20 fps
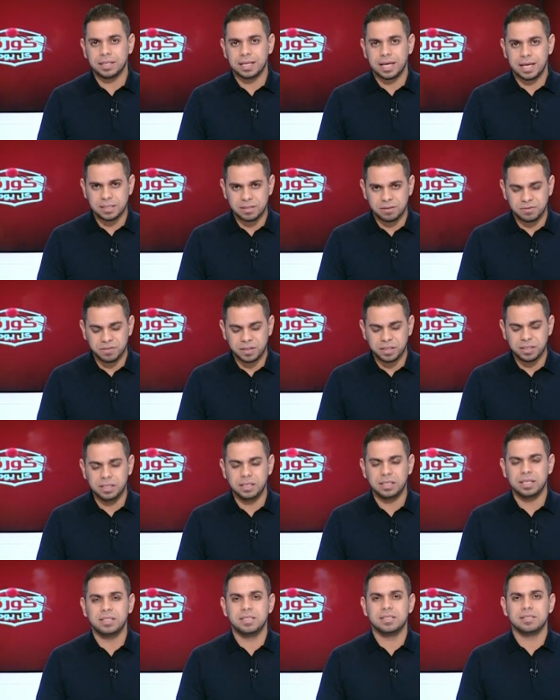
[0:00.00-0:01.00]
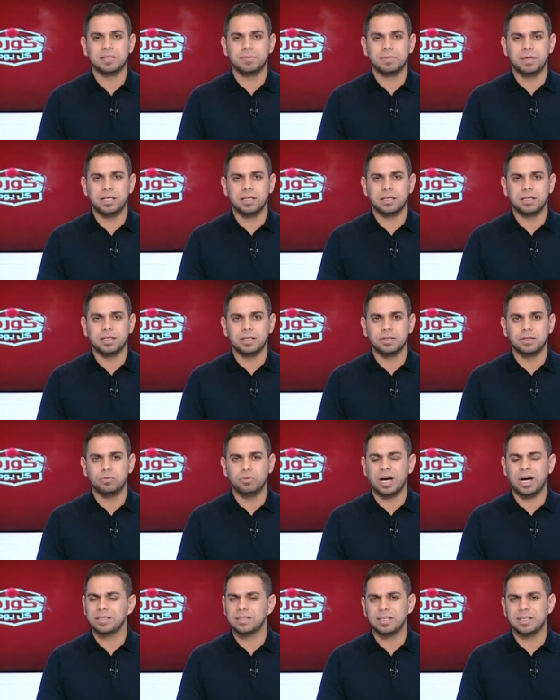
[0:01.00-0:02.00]
الجهاز الفني لنادي الزمالك
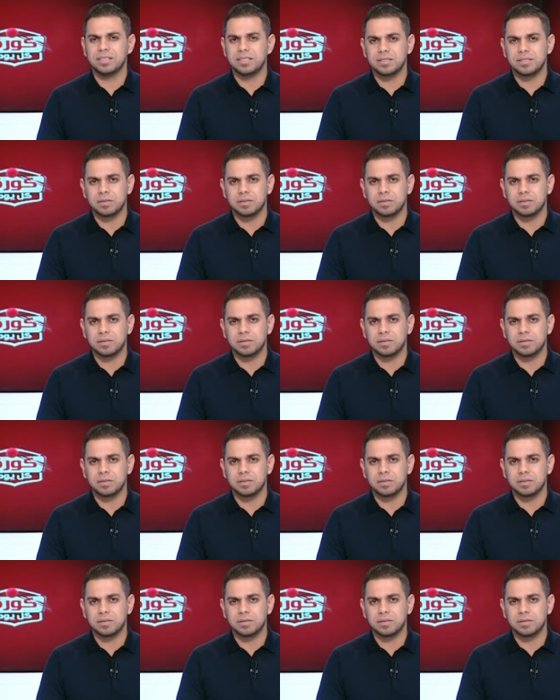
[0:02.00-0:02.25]
وحتى ناس